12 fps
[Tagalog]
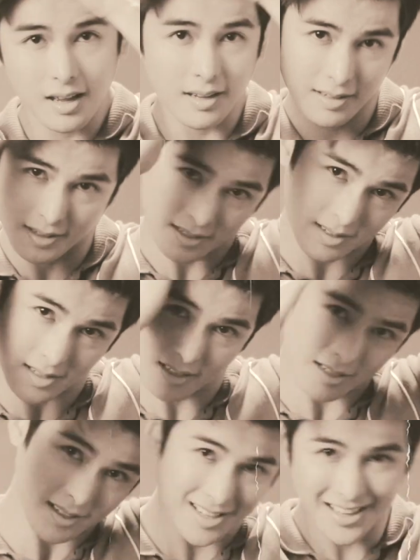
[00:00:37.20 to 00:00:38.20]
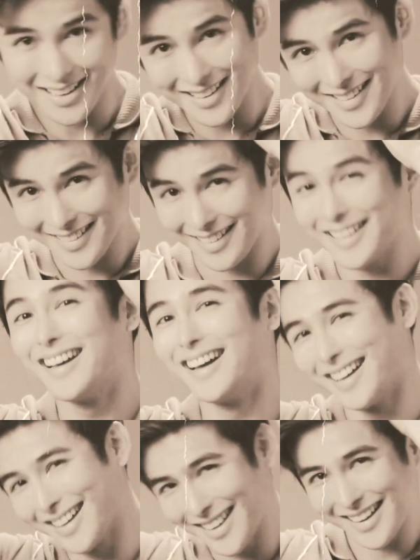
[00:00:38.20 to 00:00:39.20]
Kahit todo hataw na siya,
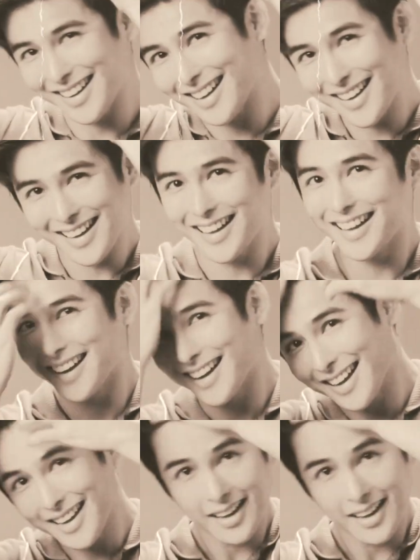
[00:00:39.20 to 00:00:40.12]
di nagugulo buhok niya.